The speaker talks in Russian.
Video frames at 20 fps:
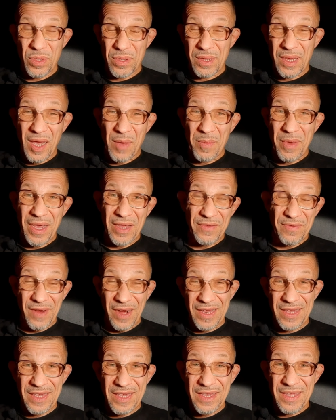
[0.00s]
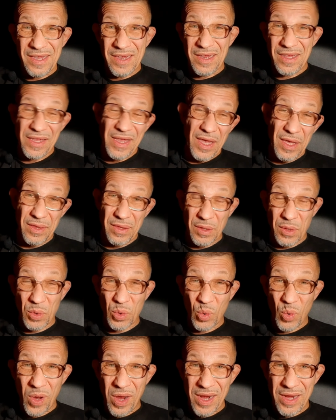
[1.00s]
и самое отвратительное и
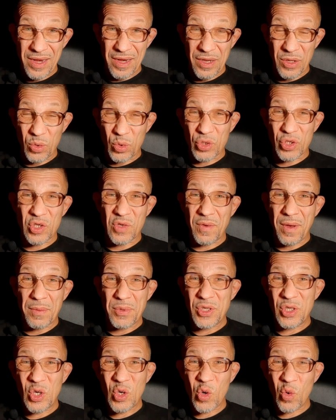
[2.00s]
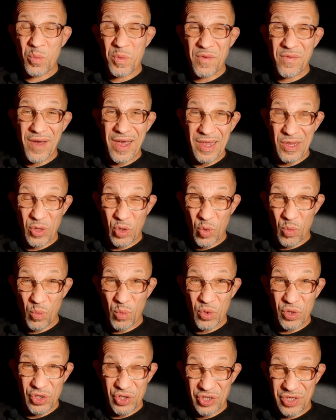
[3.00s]
асексуальное, то, что вообще убивает
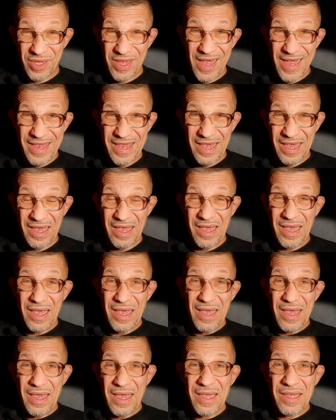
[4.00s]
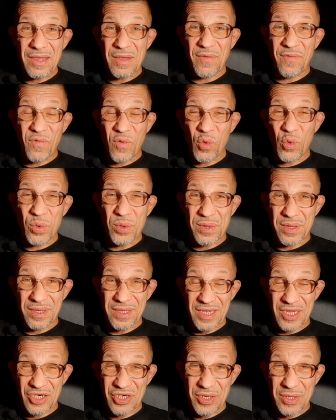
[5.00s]
любое желание, это волосы
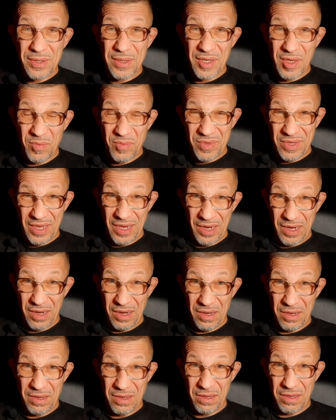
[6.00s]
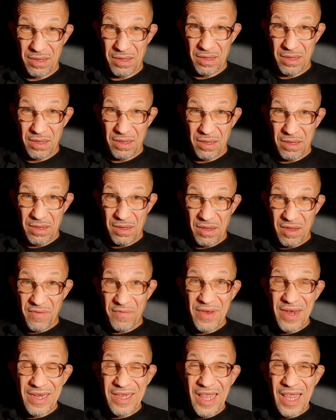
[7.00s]
на женском теле.
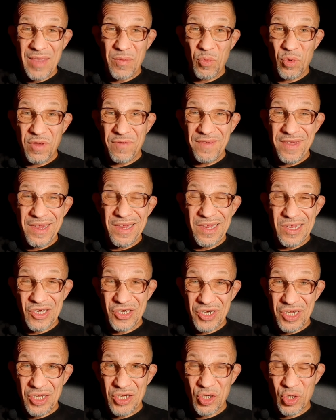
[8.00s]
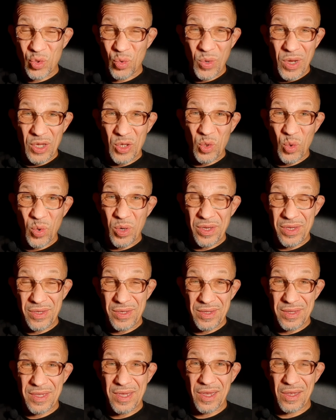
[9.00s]
Вы когда-нибудь видели женщину, которая
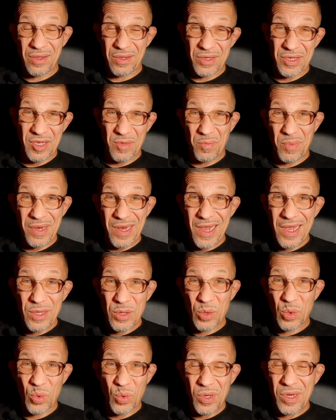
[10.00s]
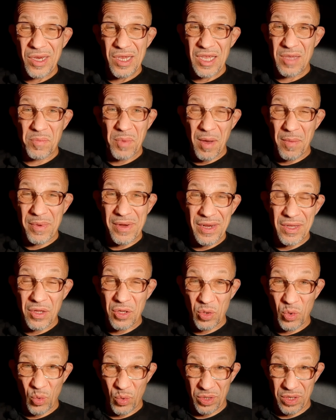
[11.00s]
не сделала депиляцию или не
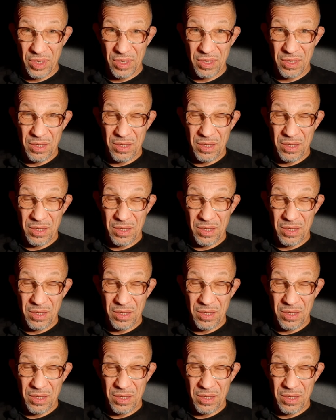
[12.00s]
побрила ноги?